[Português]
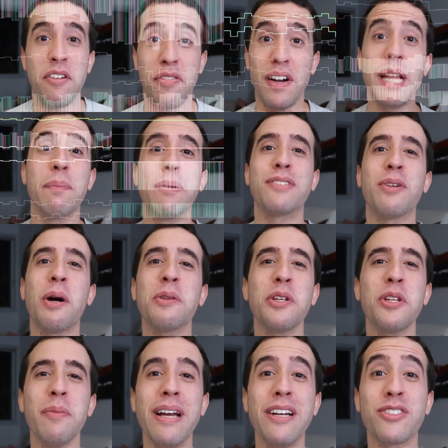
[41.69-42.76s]
Fala pessoal,
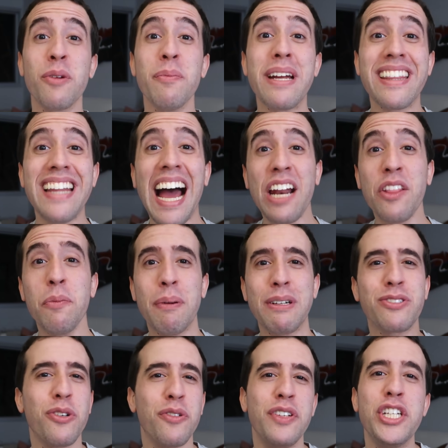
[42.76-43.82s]
tudo bem? Eu sou Bernardo
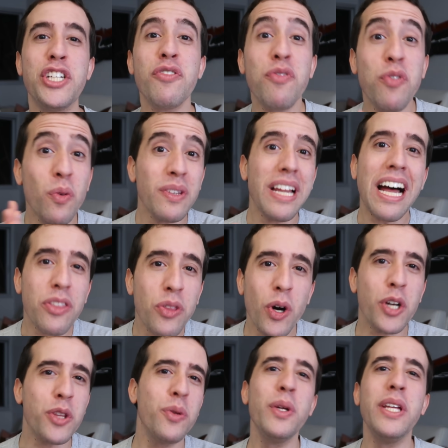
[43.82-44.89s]
Pascovitch,
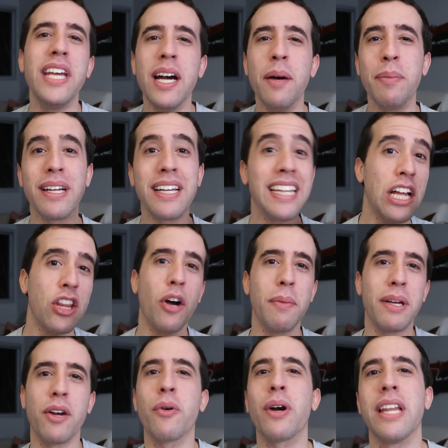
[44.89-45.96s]
fundador do IAB, que dá
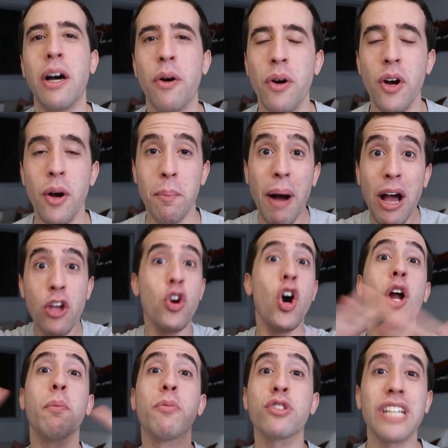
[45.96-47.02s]
nome aqui ao canal,
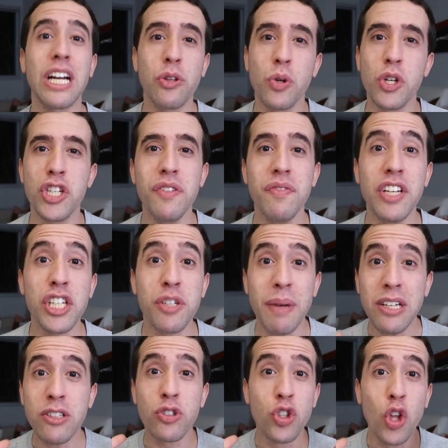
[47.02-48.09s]
maior buscador de
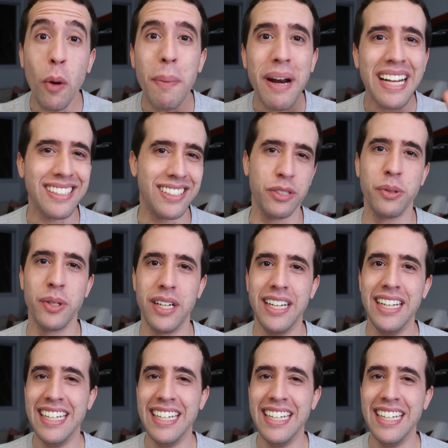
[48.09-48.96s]
investimentos do Brasil.